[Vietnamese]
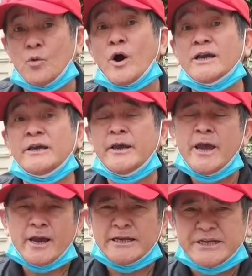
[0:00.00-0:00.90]
của cái
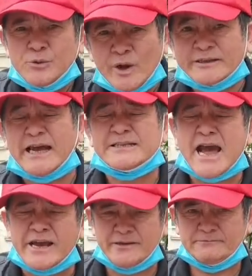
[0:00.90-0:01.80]
cái chính quyền tay
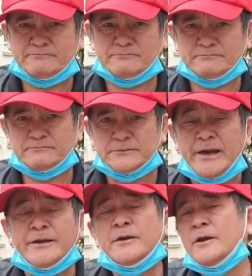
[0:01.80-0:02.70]
sai
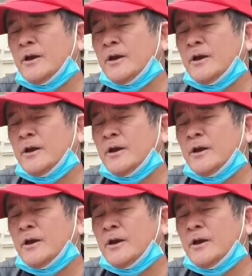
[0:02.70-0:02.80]
đấy